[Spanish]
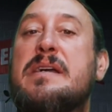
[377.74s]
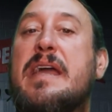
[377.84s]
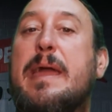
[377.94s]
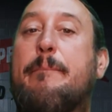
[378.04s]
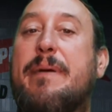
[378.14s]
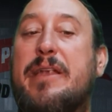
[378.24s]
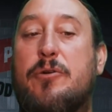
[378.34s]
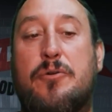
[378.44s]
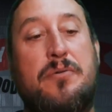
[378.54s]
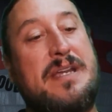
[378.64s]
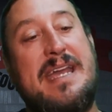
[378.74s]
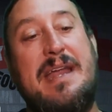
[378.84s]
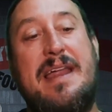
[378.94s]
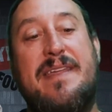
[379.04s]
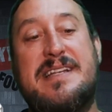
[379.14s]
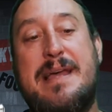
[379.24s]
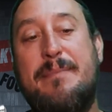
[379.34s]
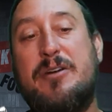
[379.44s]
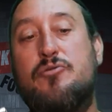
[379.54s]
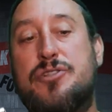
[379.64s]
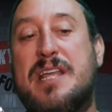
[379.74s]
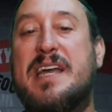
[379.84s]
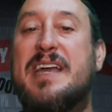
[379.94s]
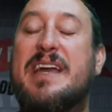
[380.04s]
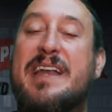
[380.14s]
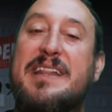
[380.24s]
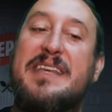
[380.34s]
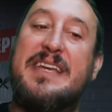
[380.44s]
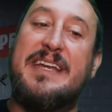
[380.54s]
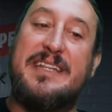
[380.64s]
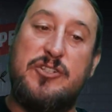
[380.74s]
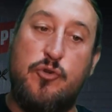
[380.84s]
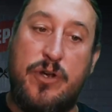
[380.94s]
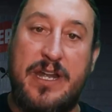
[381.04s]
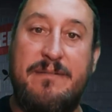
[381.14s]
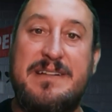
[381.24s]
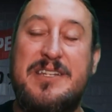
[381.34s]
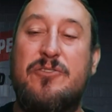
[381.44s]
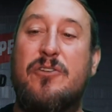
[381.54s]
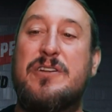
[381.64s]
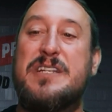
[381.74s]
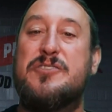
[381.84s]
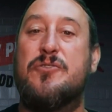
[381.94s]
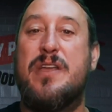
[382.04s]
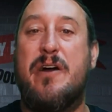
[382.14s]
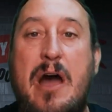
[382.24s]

Espero que le des a me gusta que es gratis, que te suscribas si no lo has hecho ya.